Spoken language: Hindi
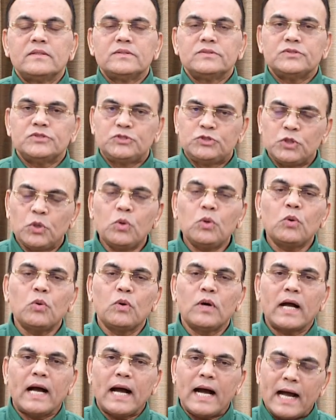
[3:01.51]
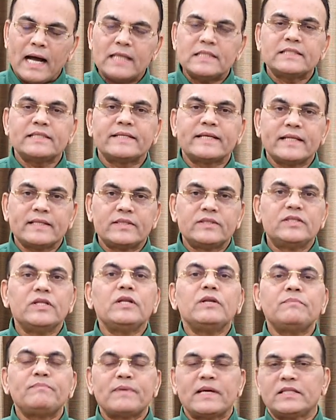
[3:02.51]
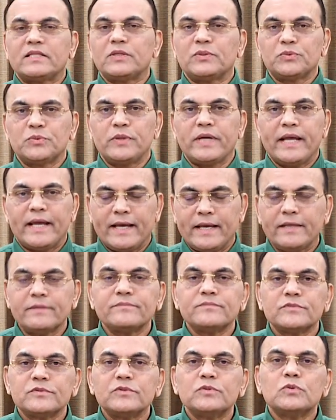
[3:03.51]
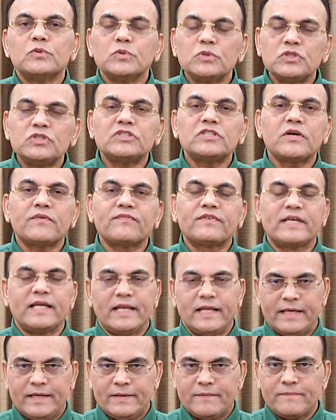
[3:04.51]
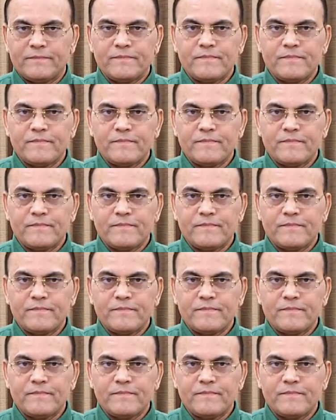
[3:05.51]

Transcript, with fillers: जो लोग आज के दिन पैदा हुए हैं उन सब के लिए